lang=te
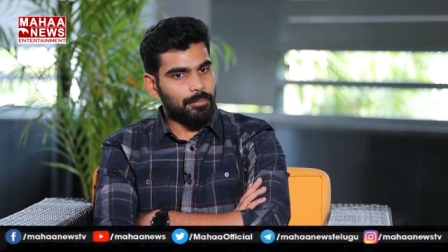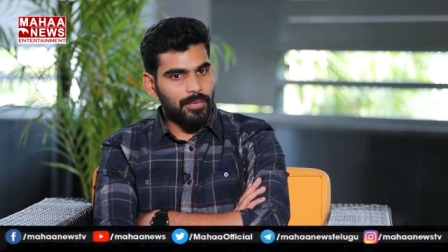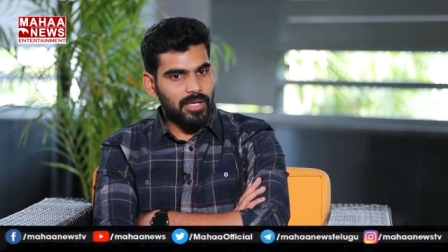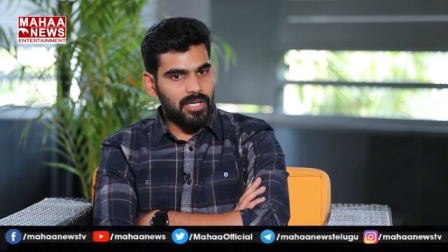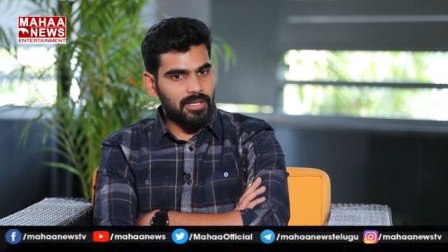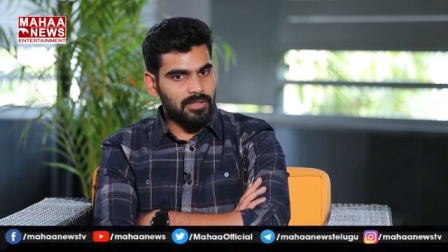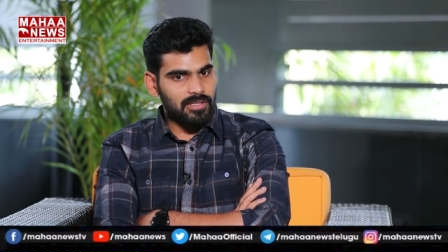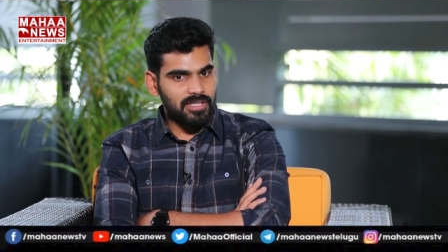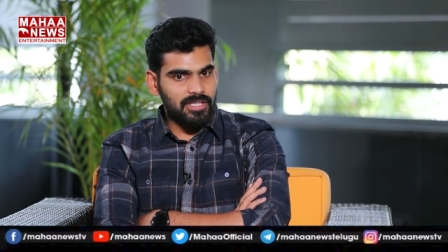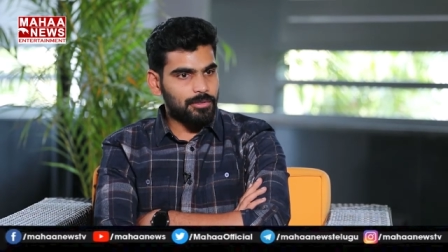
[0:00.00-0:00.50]
మా
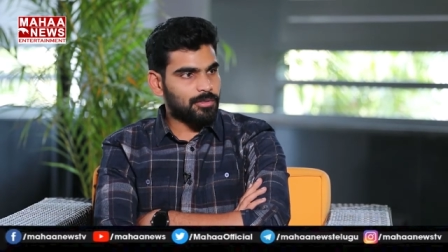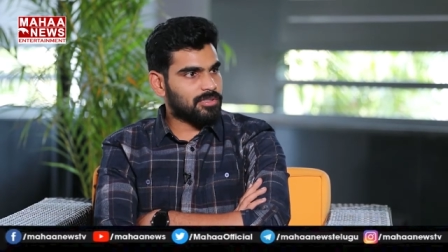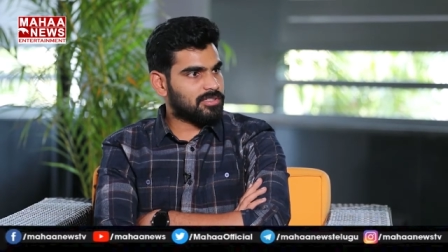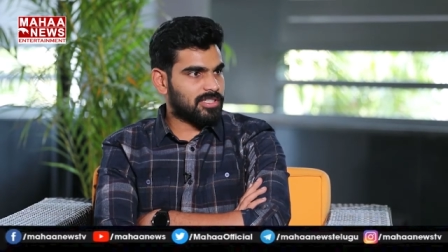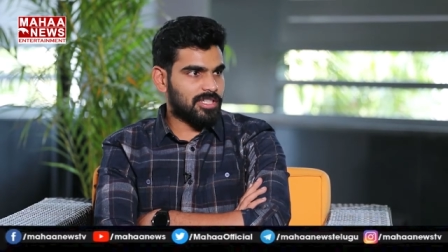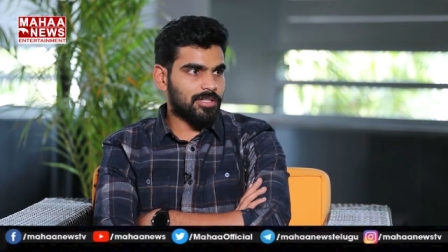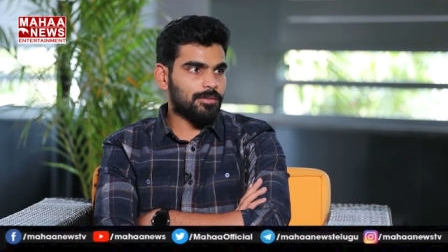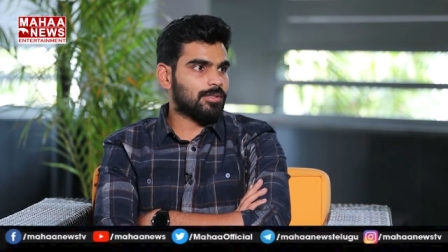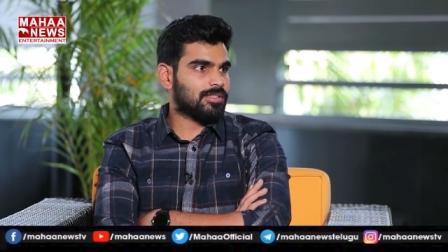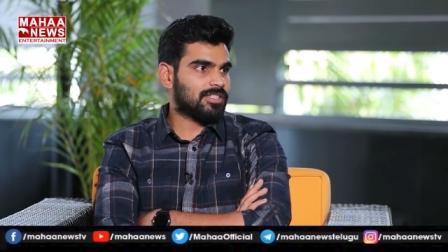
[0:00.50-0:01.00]
ఈరోజు
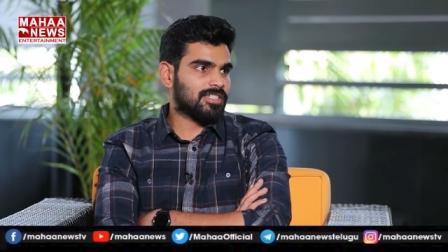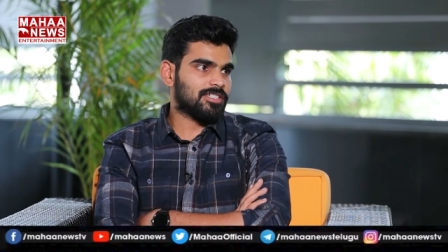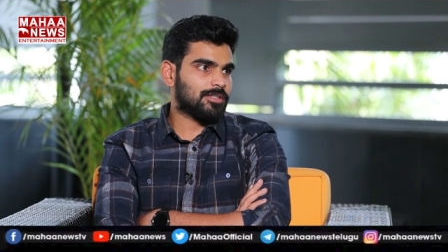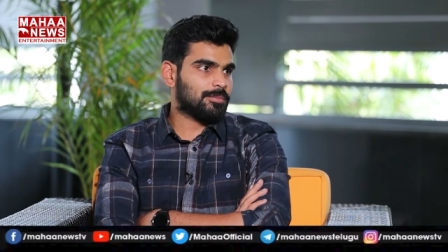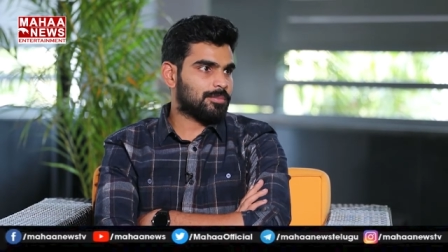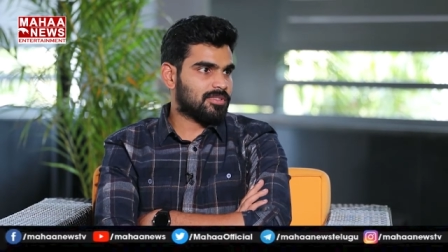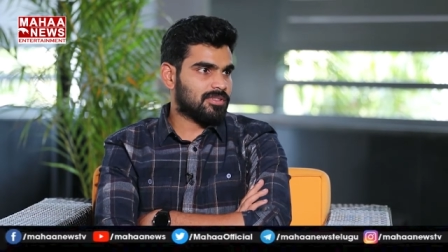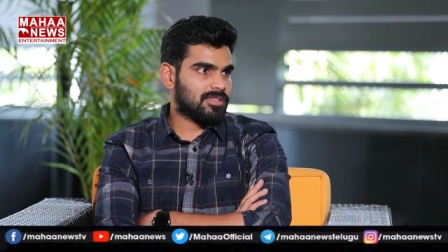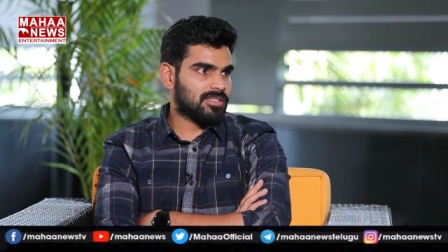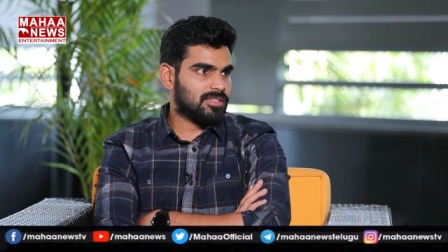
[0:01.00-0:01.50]
నేను కొత్తగా
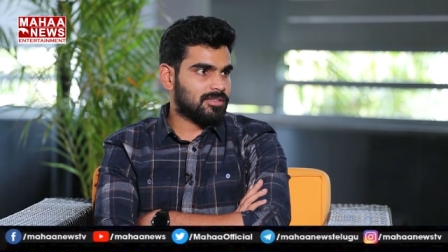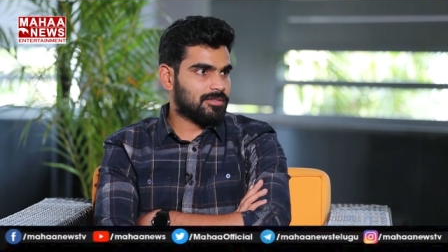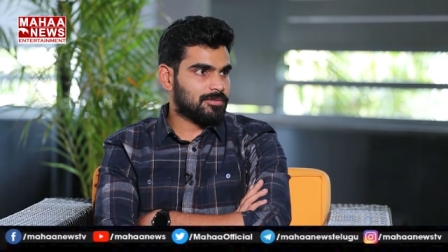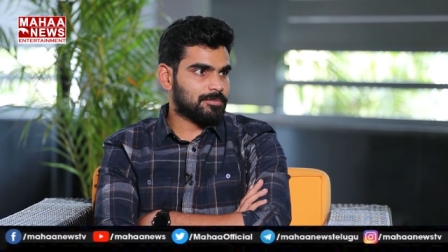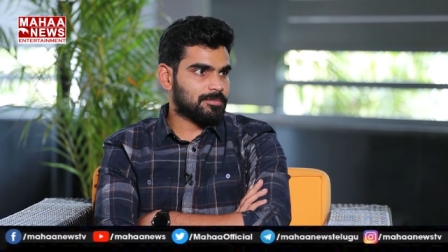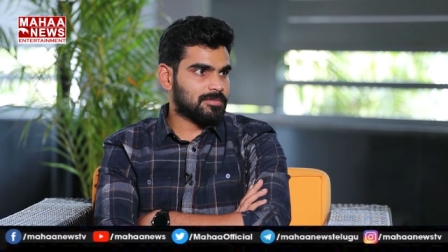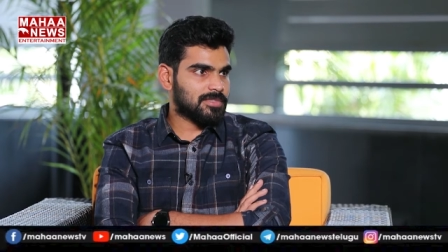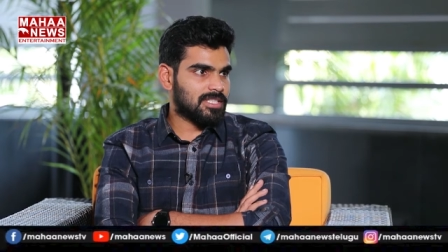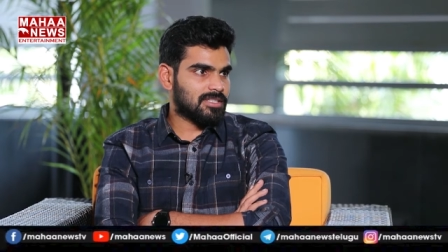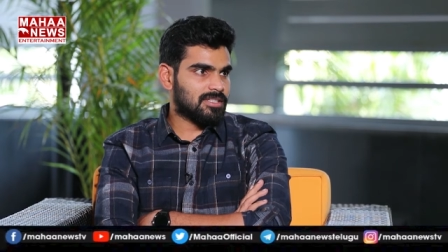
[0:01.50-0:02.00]
చెప్తుంది కాదు
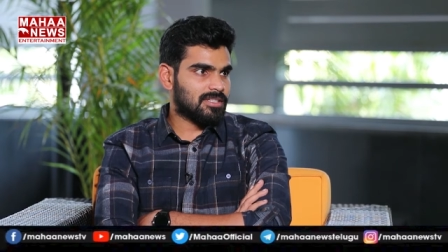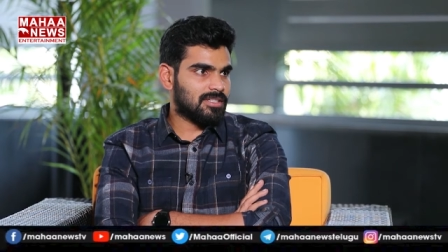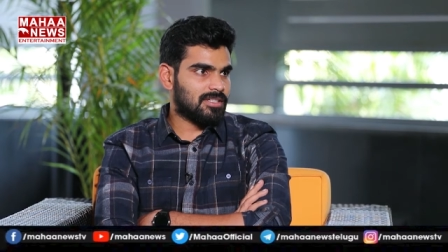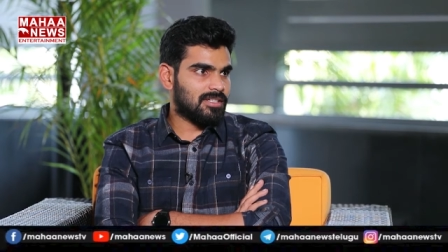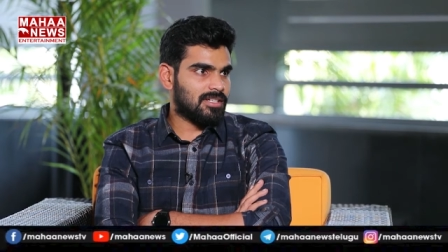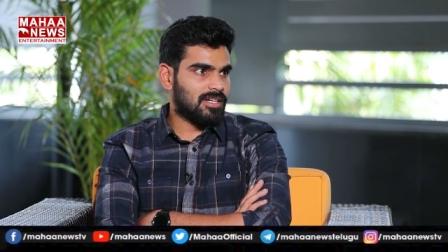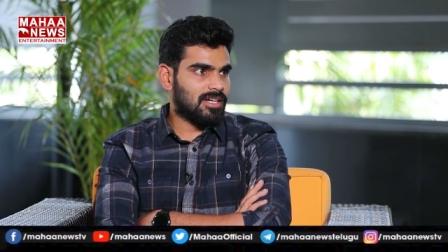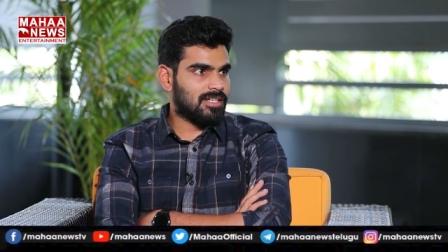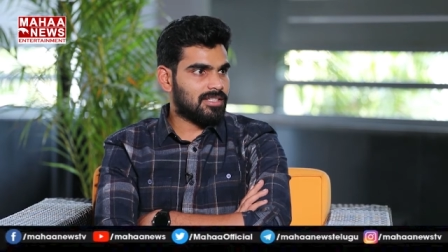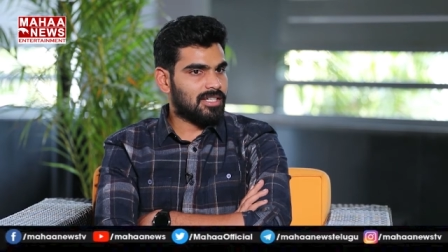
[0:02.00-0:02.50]

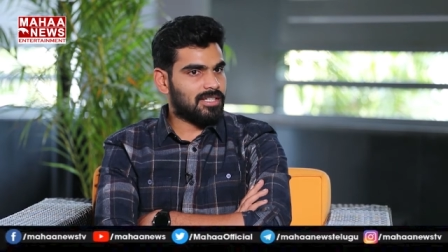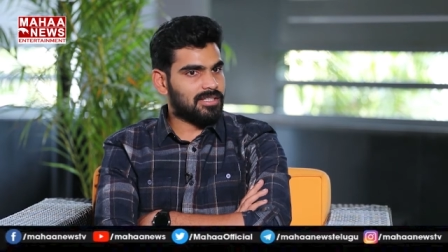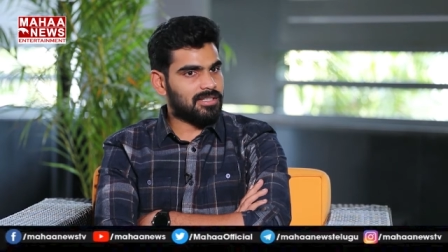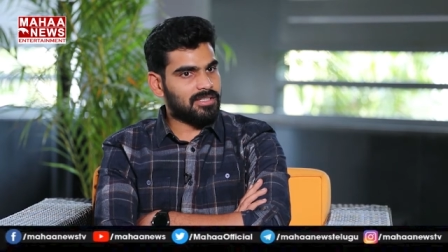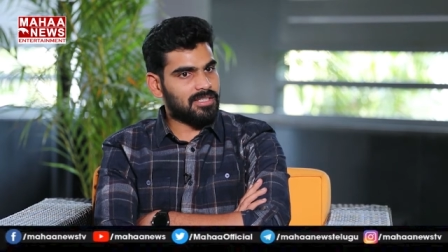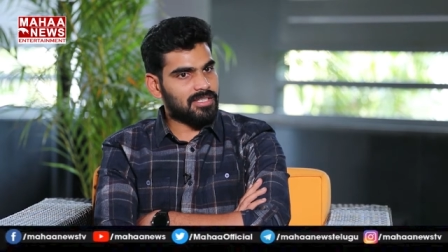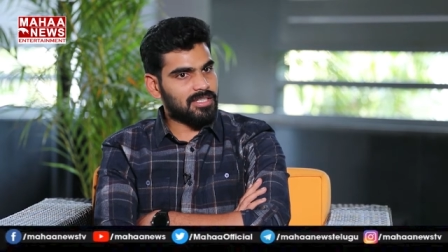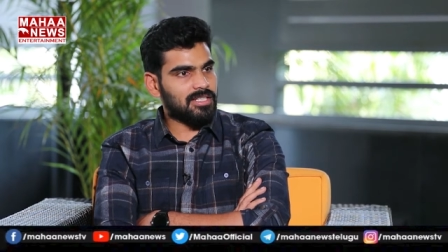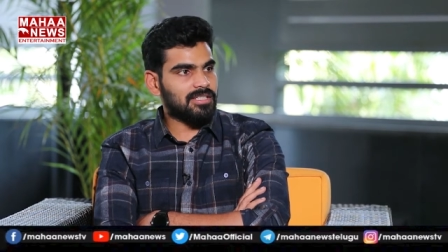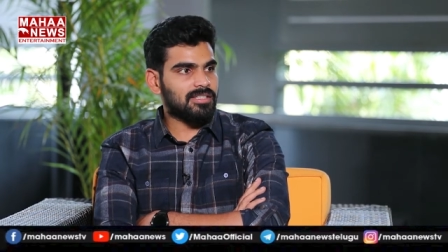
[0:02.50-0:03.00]
అది
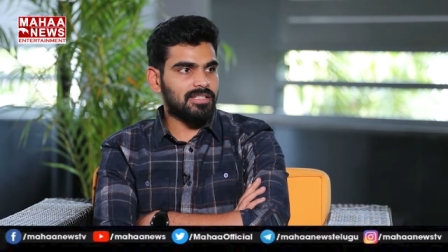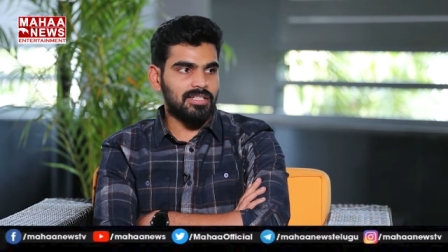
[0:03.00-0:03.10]
అందరికీ